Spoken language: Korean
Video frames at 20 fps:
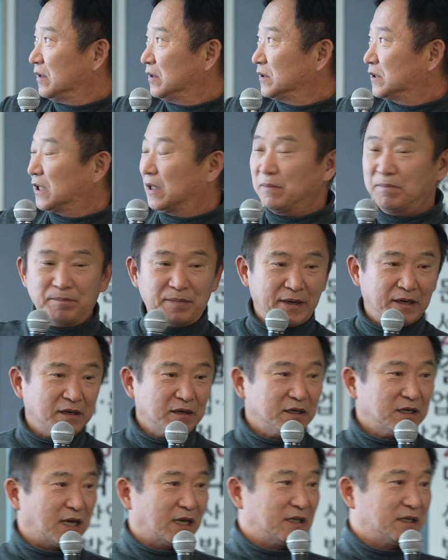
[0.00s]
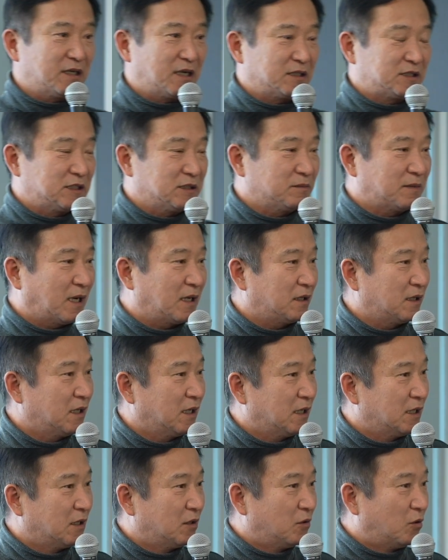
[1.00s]
1100억이 아니라 지금 한
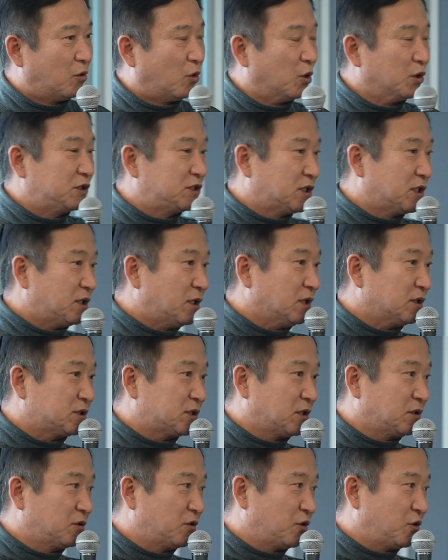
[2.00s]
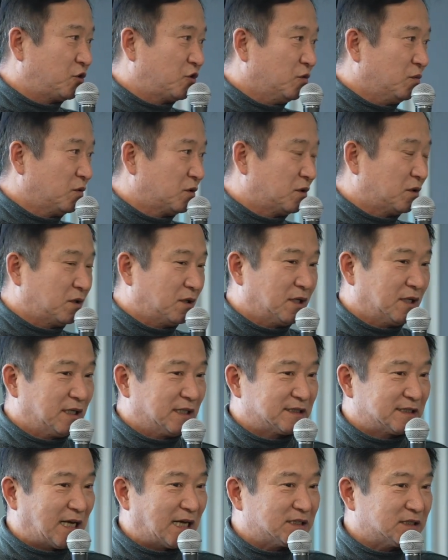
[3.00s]
5천억 정도의 규모를
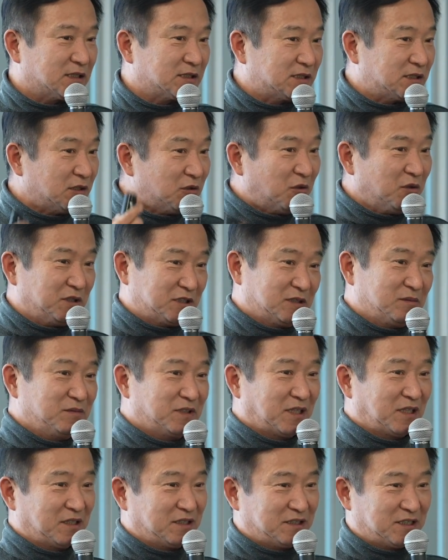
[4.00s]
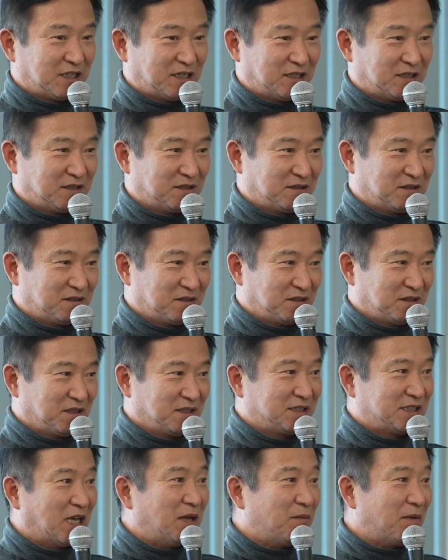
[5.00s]
사서 쓰고 있습니다. 현재.
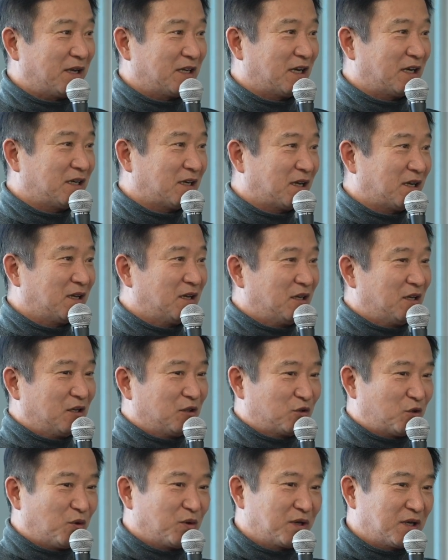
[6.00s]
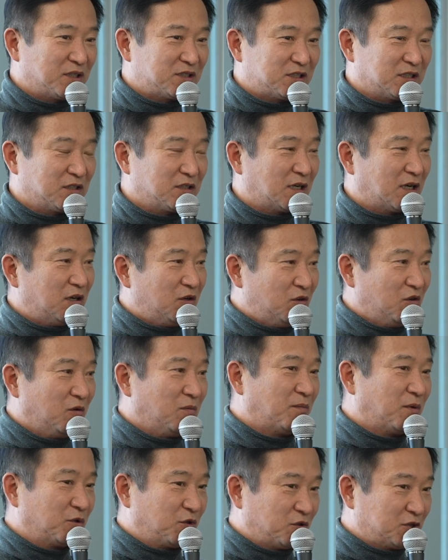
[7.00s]
제 말이 아니라 통계청과 언론
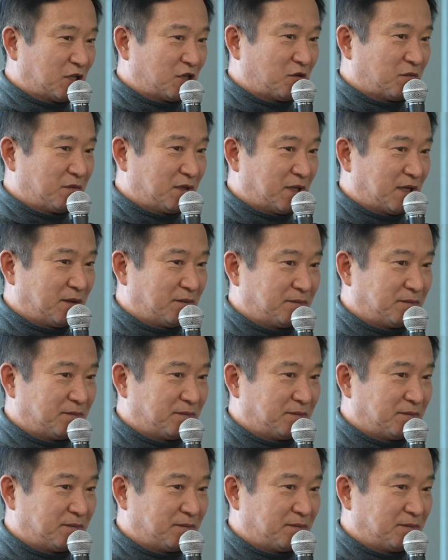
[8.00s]
보도자료입니다.